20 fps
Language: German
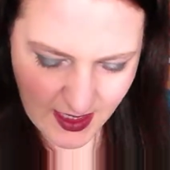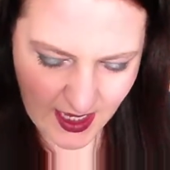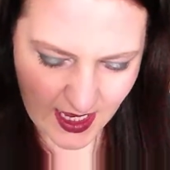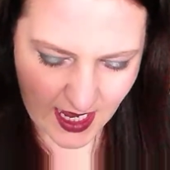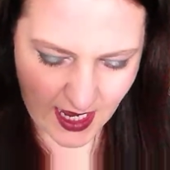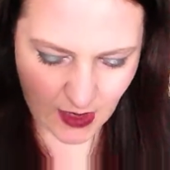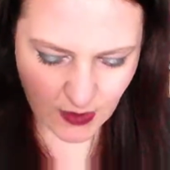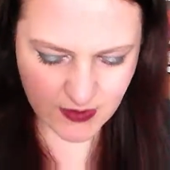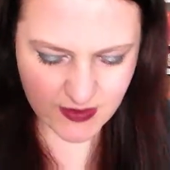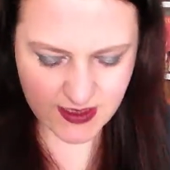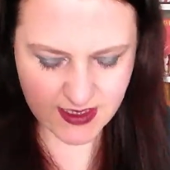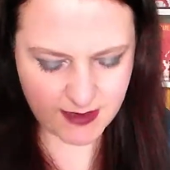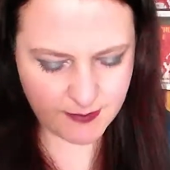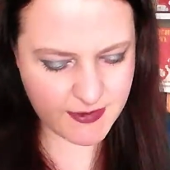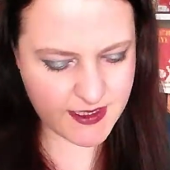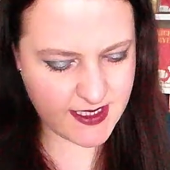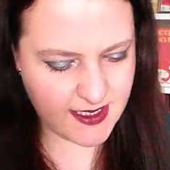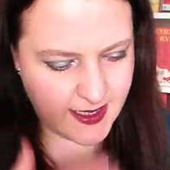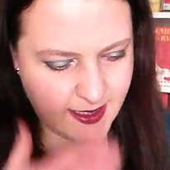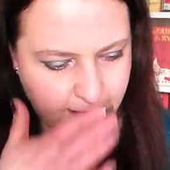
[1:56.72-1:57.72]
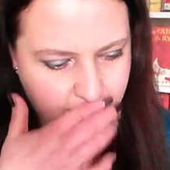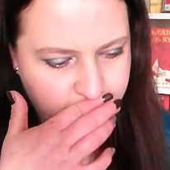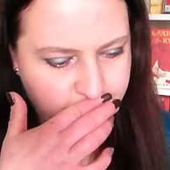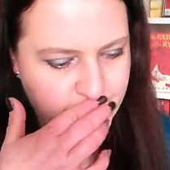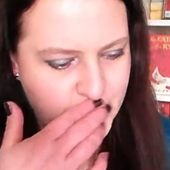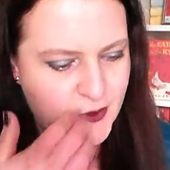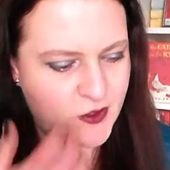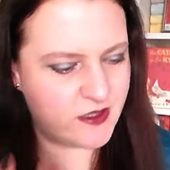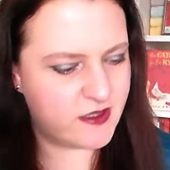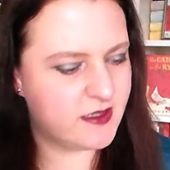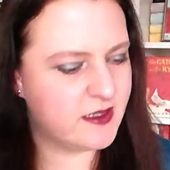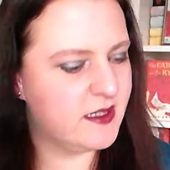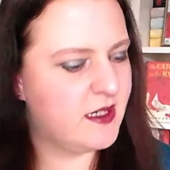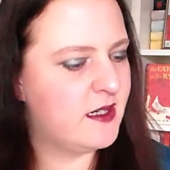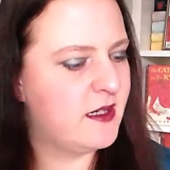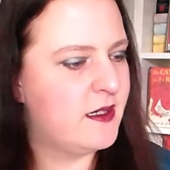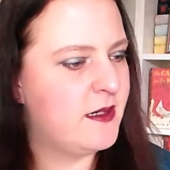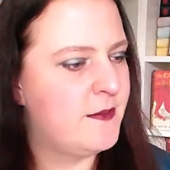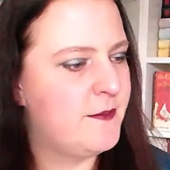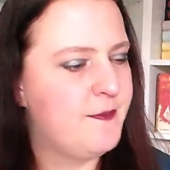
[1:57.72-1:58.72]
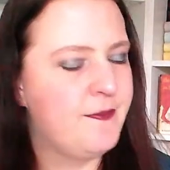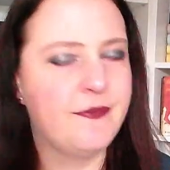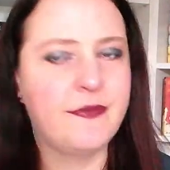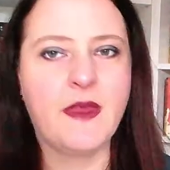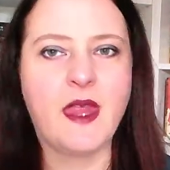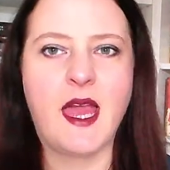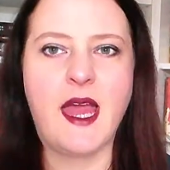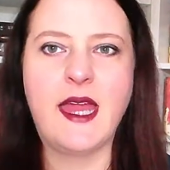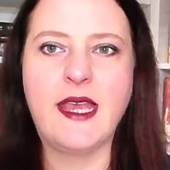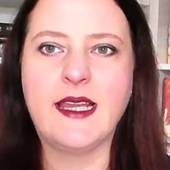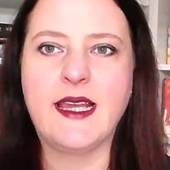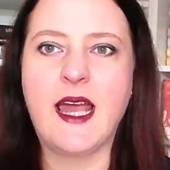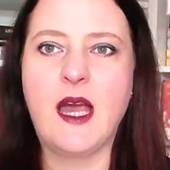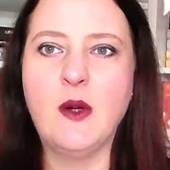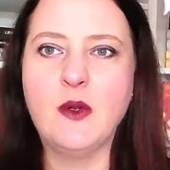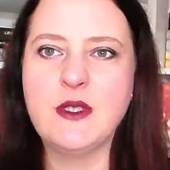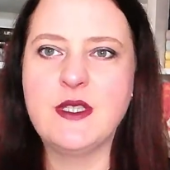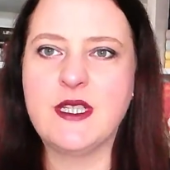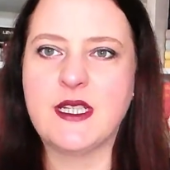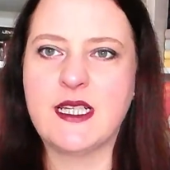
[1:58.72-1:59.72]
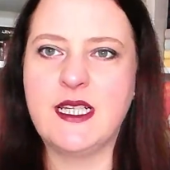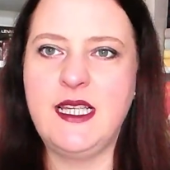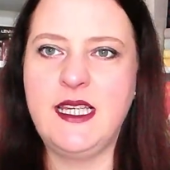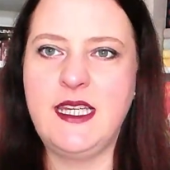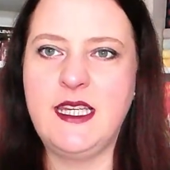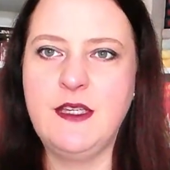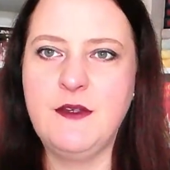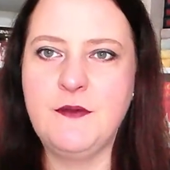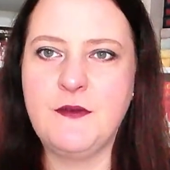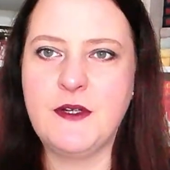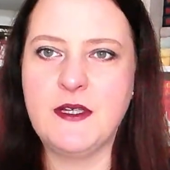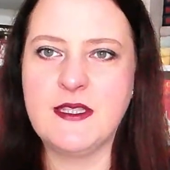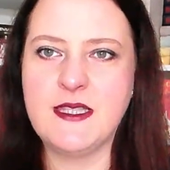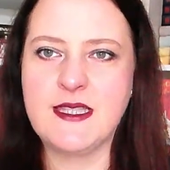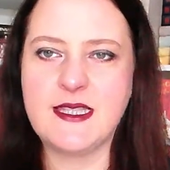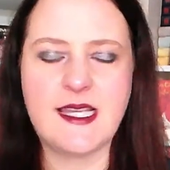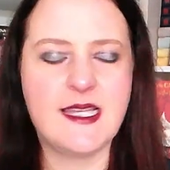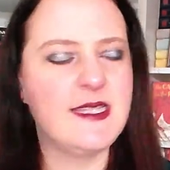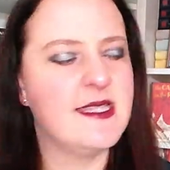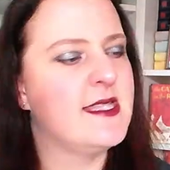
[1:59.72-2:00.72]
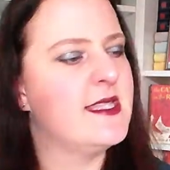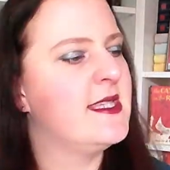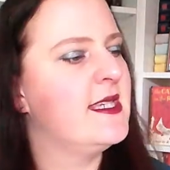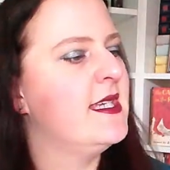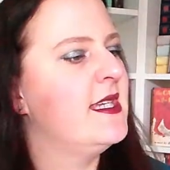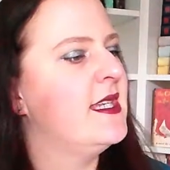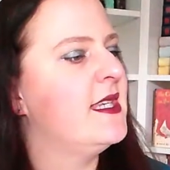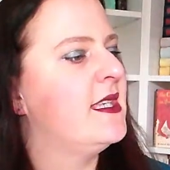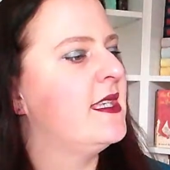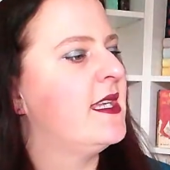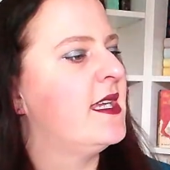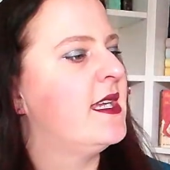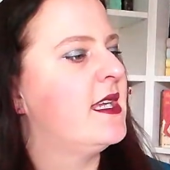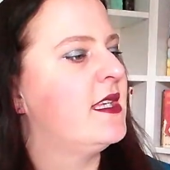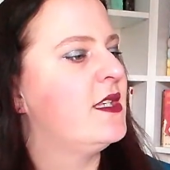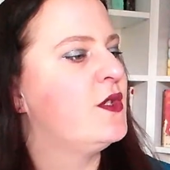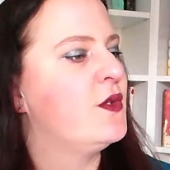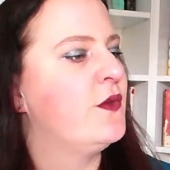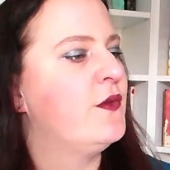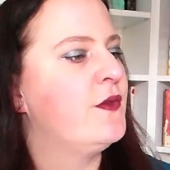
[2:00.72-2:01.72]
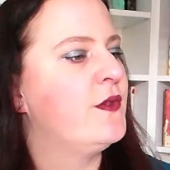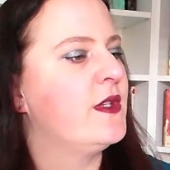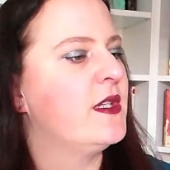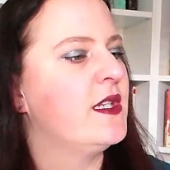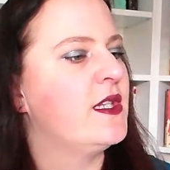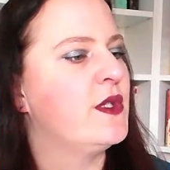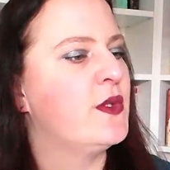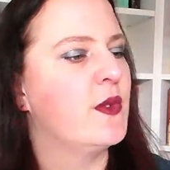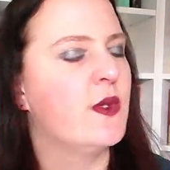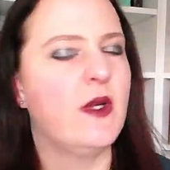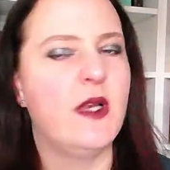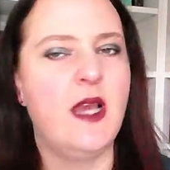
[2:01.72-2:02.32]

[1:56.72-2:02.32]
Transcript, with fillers: Außerdem ist leer geworden ähm, ein Counter Clean von Sensi in der Duftrichtung